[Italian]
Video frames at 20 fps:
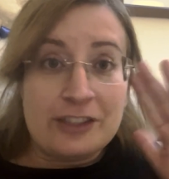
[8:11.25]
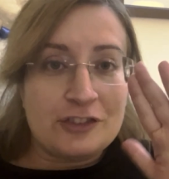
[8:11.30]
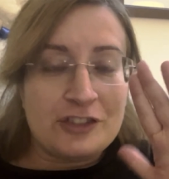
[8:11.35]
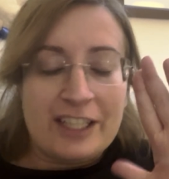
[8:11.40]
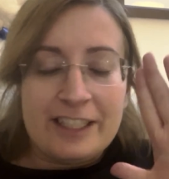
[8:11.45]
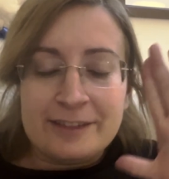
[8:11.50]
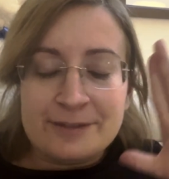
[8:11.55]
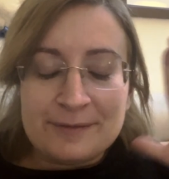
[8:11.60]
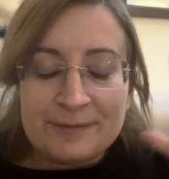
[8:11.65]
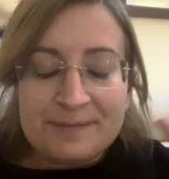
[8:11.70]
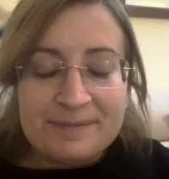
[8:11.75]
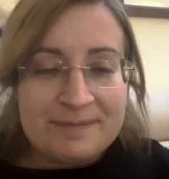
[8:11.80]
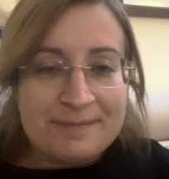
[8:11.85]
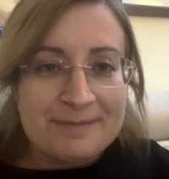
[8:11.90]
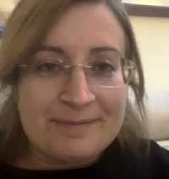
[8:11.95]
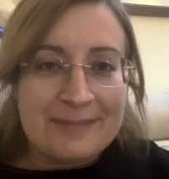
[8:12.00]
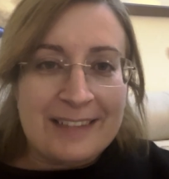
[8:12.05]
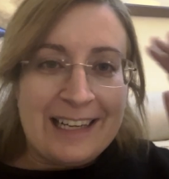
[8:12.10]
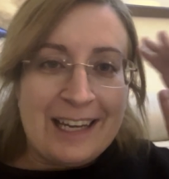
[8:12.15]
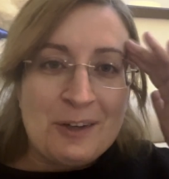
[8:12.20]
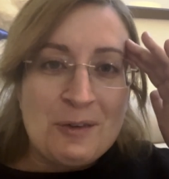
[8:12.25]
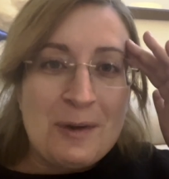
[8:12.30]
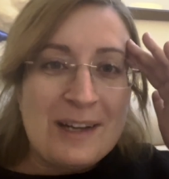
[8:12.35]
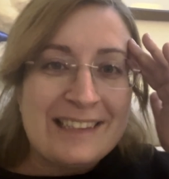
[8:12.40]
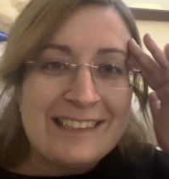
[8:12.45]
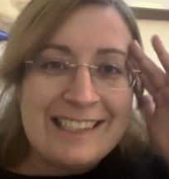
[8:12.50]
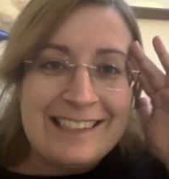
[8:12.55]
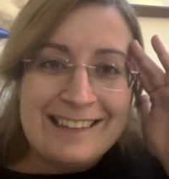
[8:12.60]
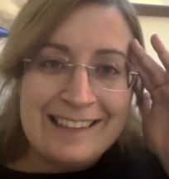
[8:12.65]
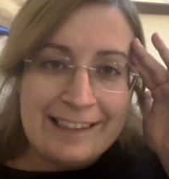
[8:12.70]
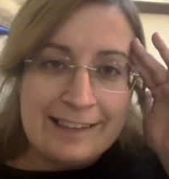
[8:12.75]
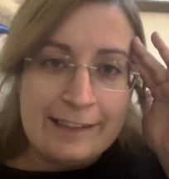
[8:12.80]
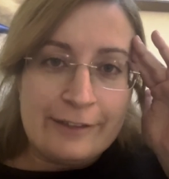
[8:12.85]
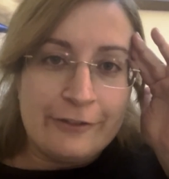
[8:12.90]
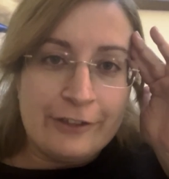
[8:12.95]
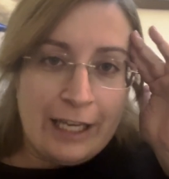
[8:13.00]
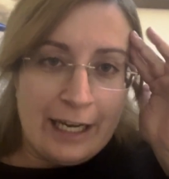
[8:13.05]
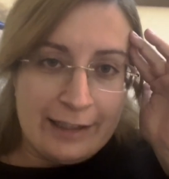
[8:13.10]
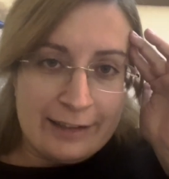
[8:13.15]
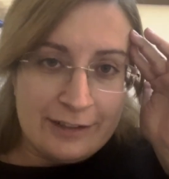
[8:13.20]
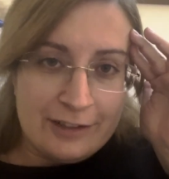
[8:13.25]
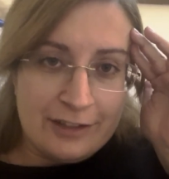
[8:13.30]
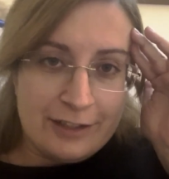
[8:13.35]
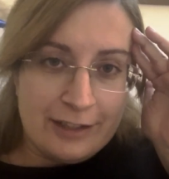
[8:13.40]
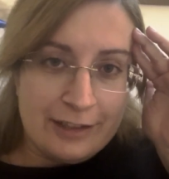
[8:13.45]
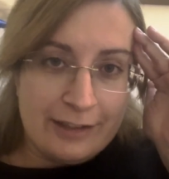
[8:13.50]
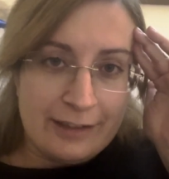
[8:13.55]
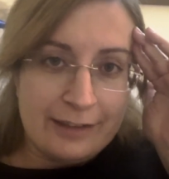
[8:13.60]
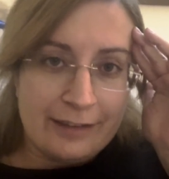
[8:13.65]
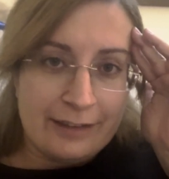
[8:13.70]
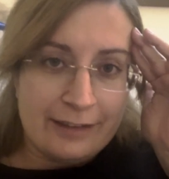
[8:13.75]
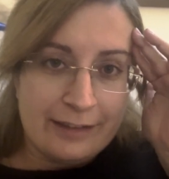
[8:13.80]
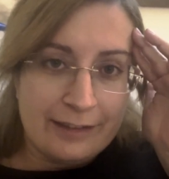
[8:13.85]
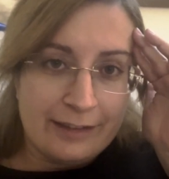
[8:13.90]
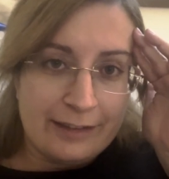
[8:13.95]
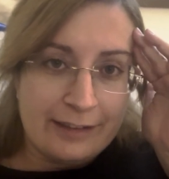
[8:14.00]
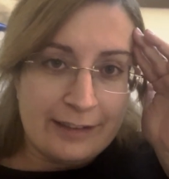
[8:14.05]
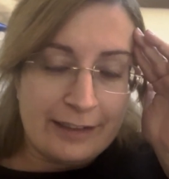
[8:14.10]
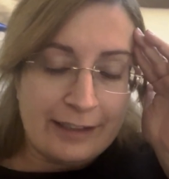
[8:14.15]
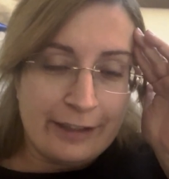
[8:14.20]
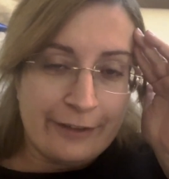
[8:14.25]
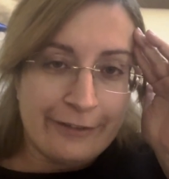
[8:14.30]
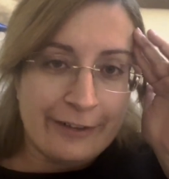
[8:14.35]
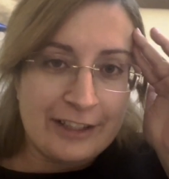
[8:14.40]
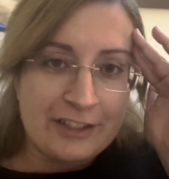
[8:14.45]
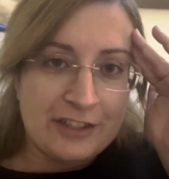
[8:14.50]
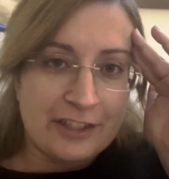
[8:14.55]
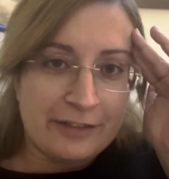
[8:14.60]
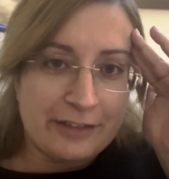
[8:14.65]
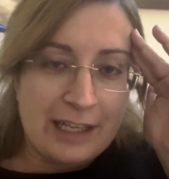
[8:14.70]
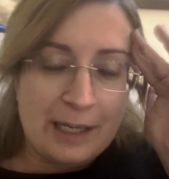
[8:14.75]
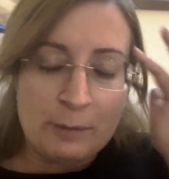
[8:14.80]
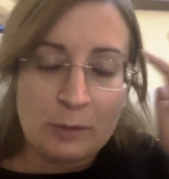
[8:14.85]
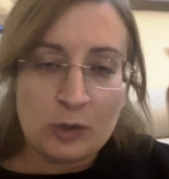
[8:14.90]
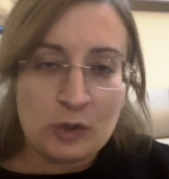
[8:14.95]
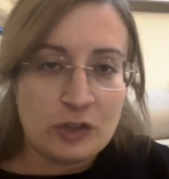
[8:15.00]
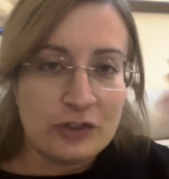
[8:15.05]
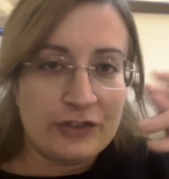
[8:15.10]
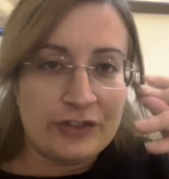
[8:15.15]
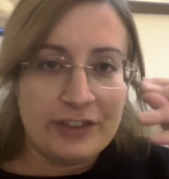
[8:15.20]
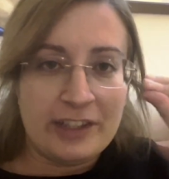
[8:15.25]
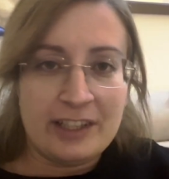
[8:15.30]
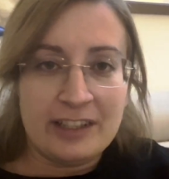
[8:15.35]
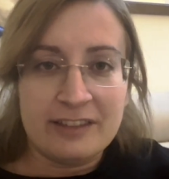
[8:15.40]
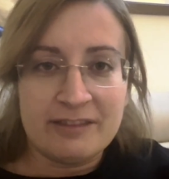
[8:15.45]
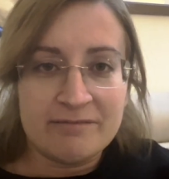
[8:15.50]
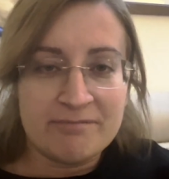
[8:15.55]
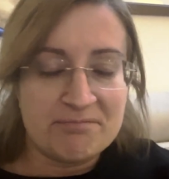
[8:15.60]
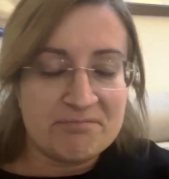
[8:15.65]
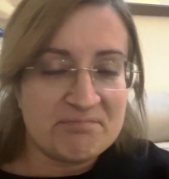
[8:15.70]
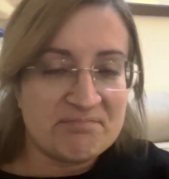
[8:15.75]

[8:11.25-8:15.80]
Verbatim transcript: Cioè la quantità di viaggi che facevamo così,